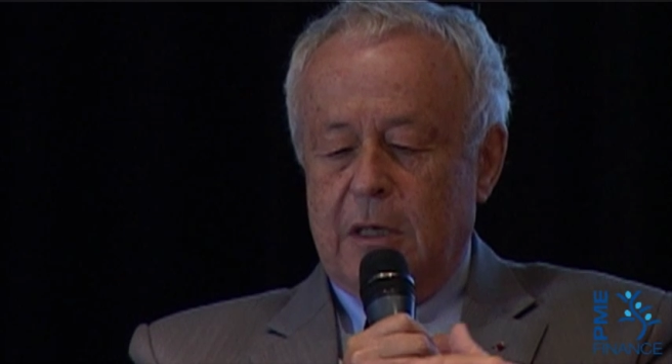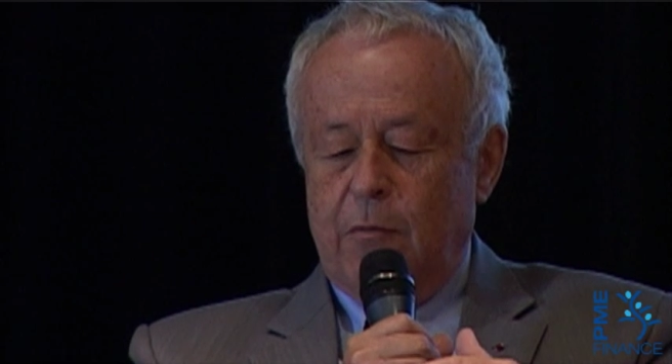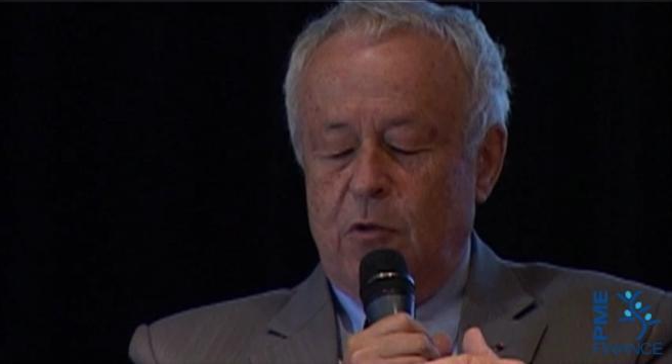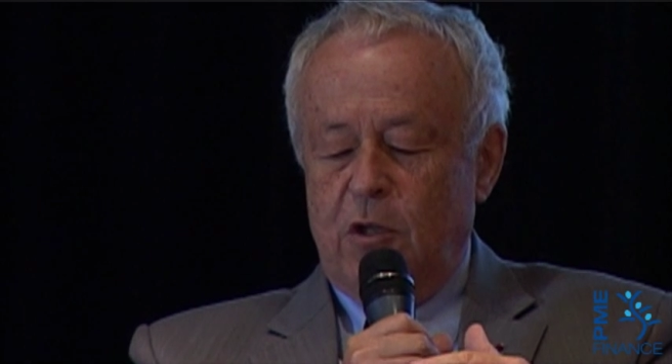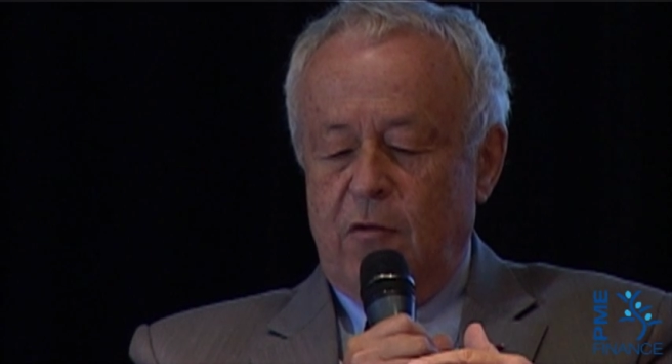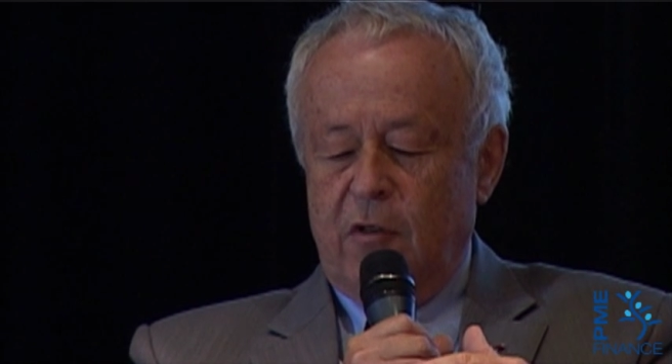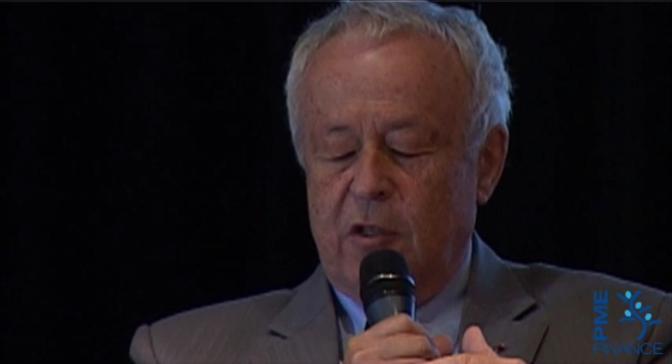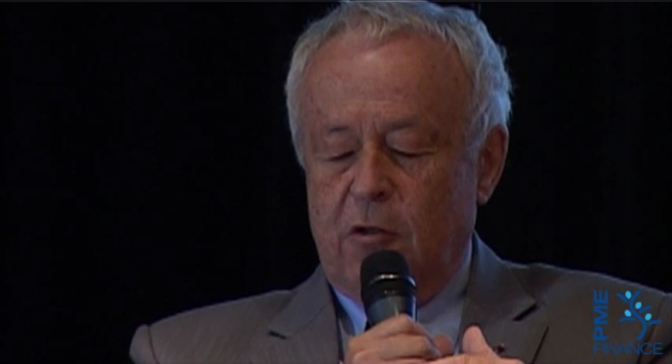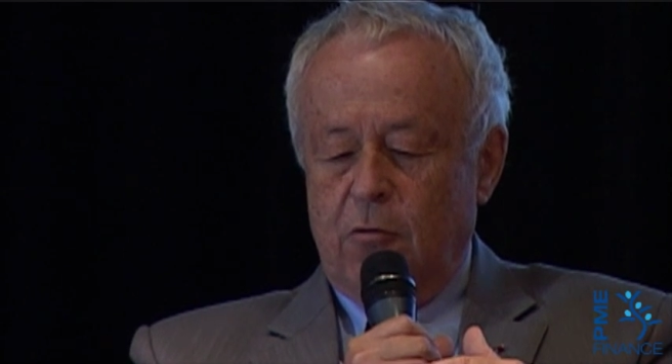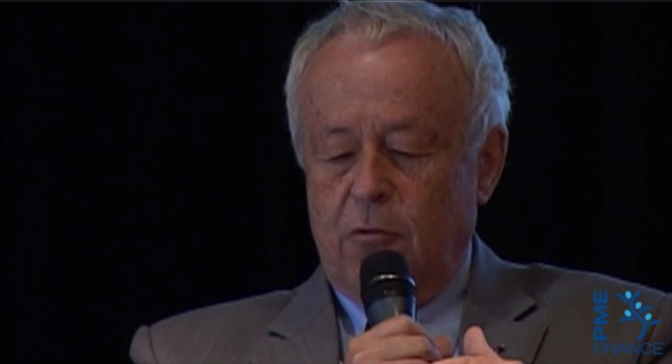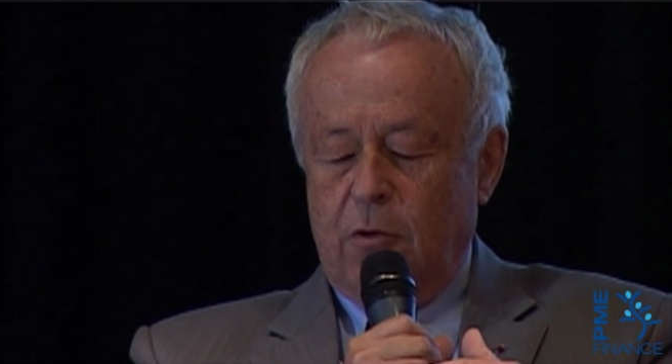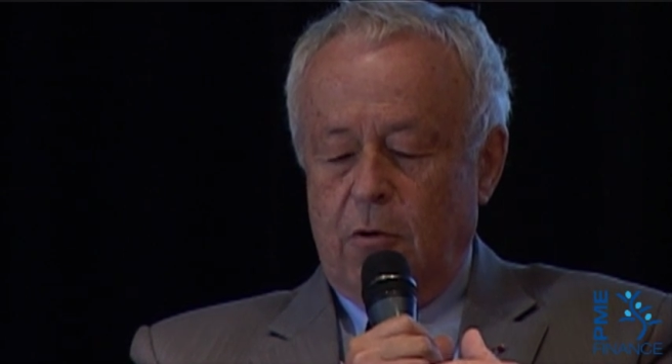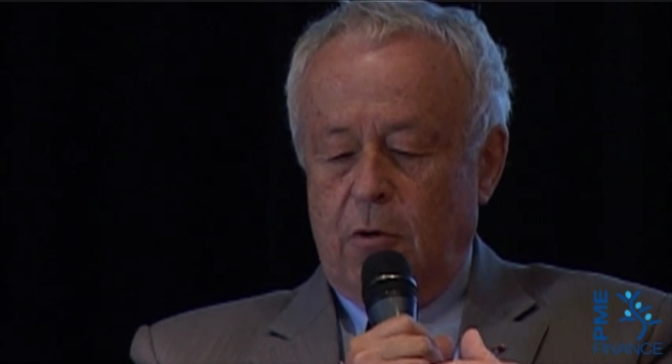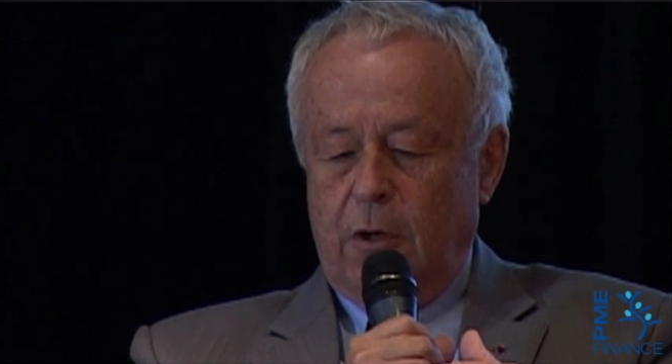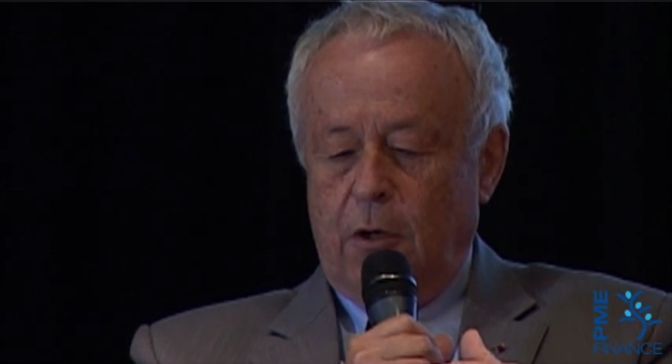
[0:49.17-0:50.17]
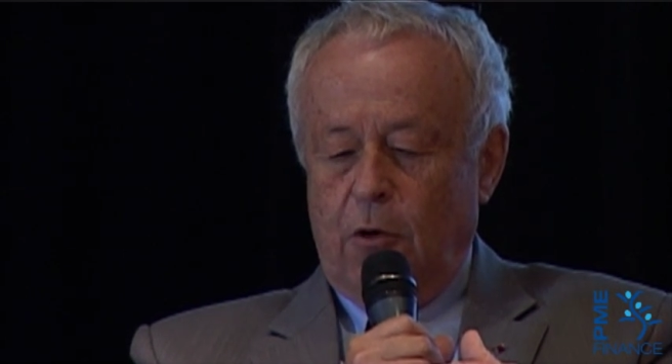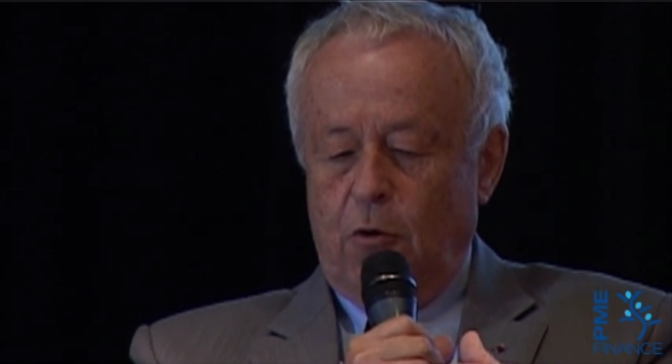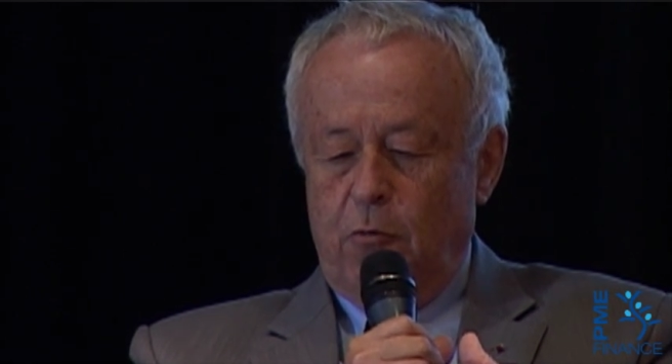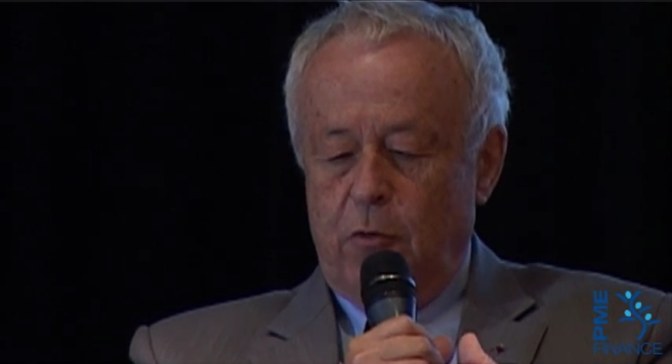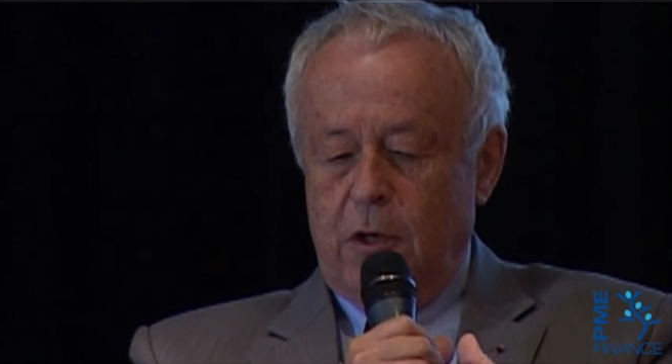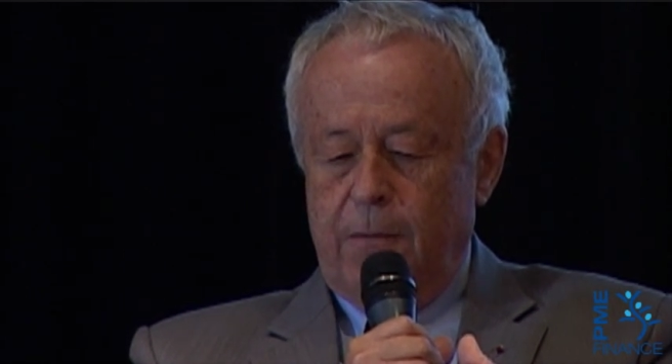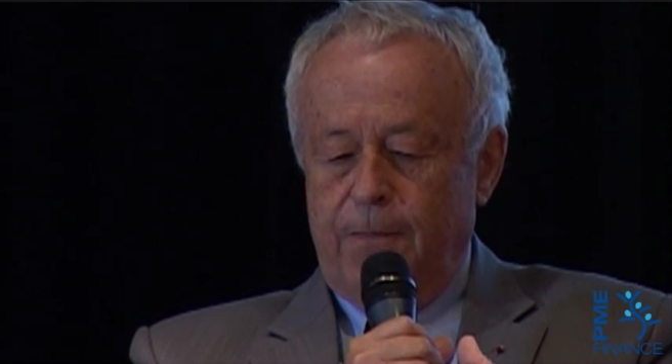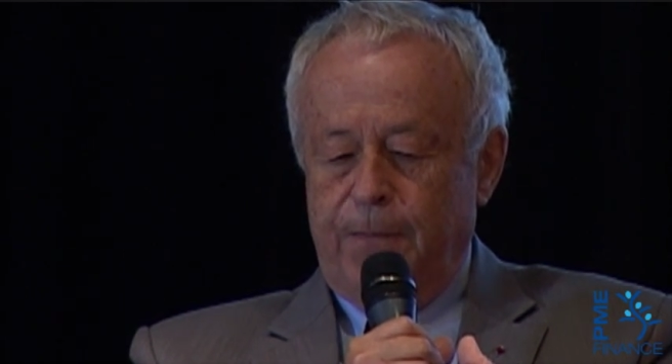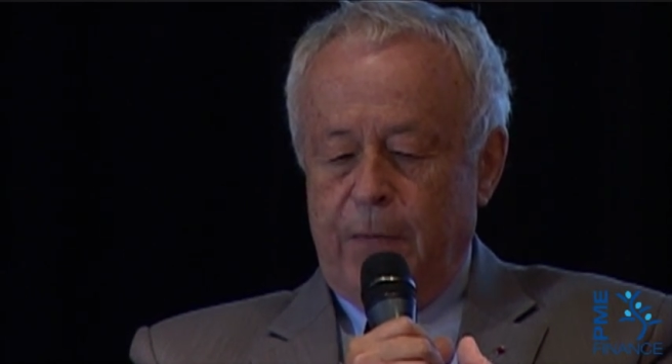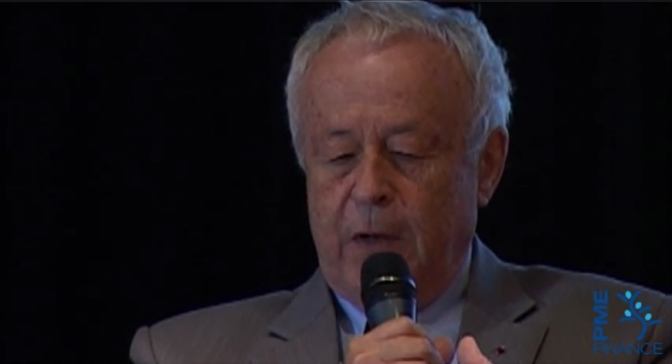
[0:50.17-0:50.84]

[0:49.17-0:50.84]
motivation de son encadrement,